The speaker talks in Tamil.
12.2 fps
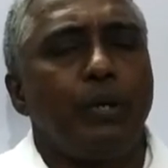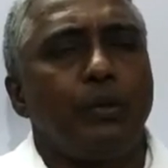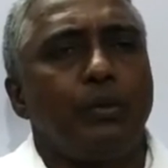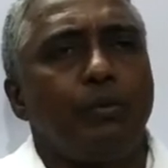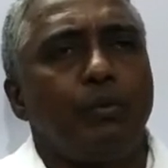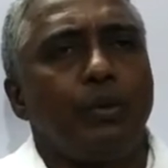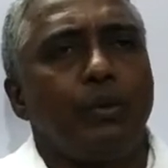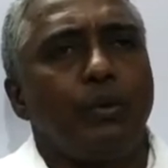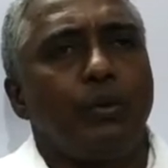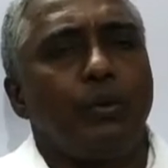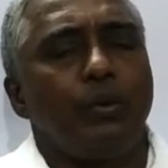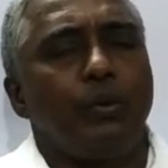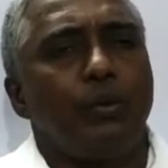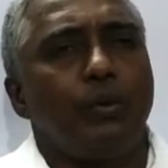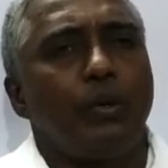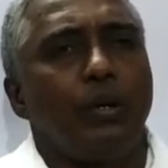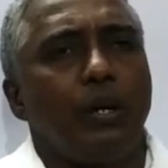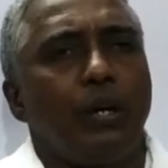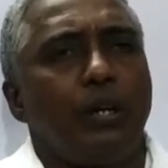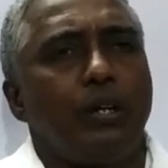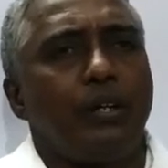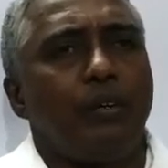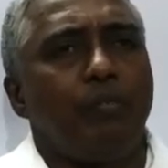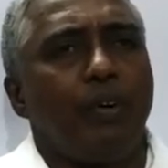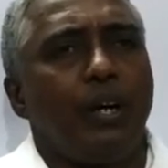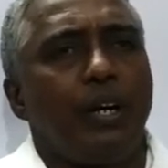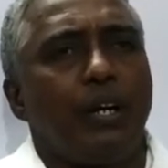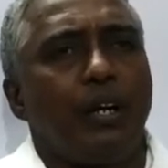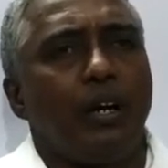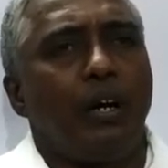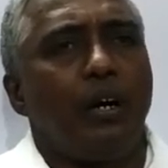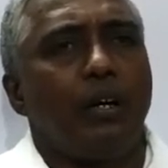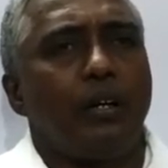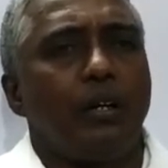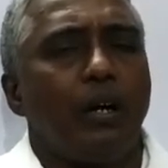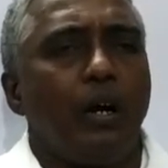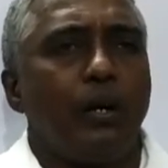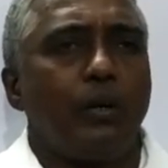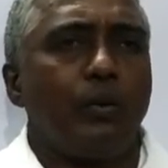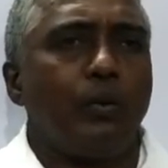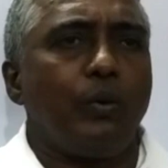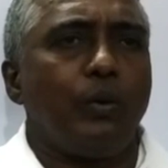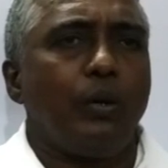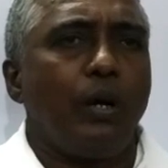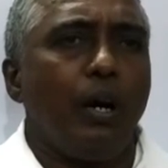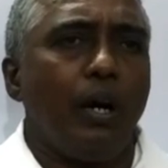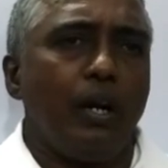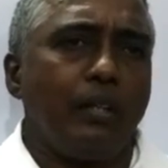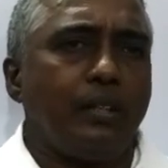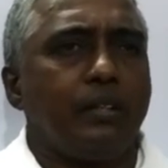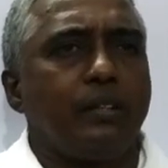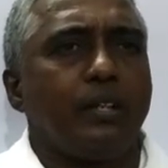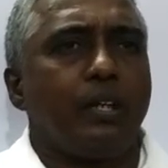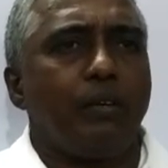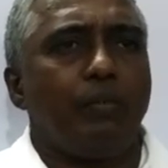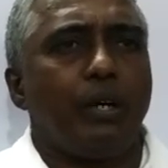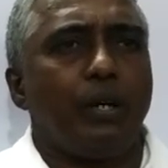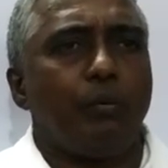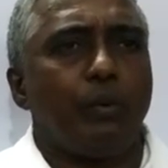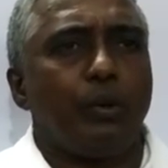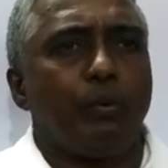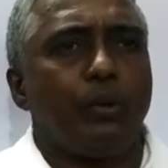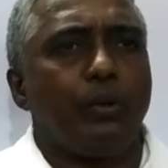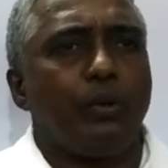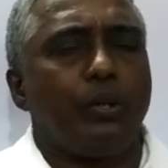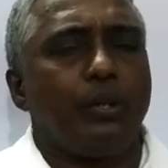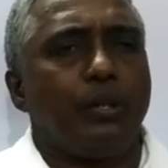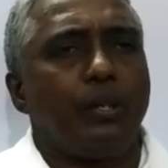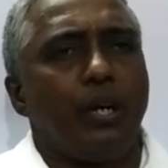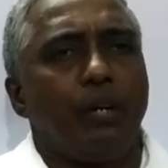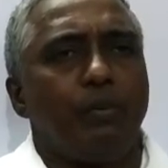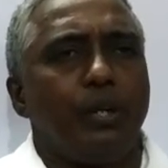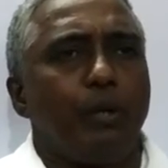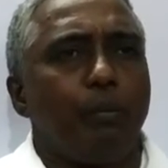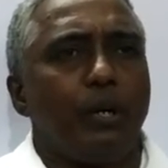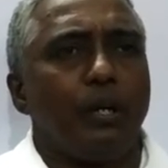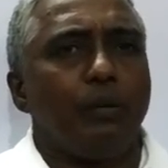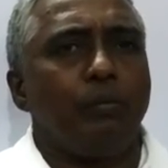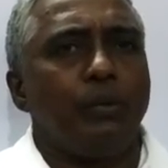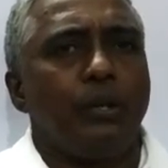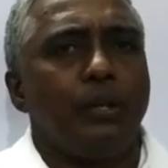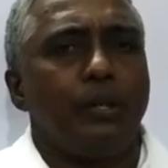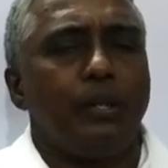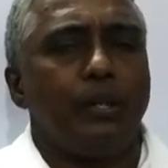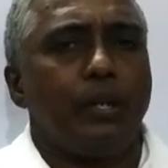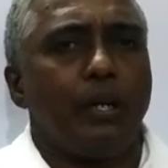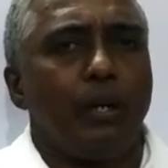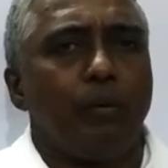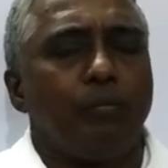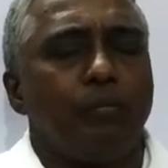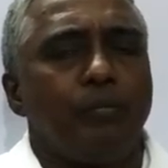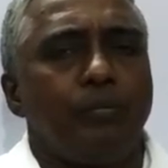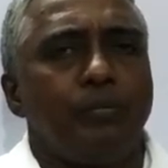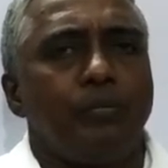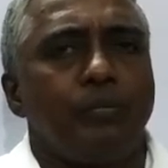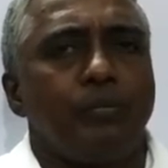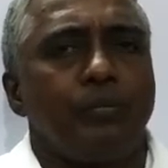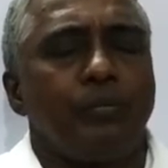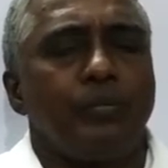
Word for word: பேருந்து ஓட்டுநரோ லாரி வேன் கார் ஆட்டோ அல்லது இருசக்கர வாகன ஓட்டுவரோ யார் வேண்டுமானாலும் இருக்கலாம்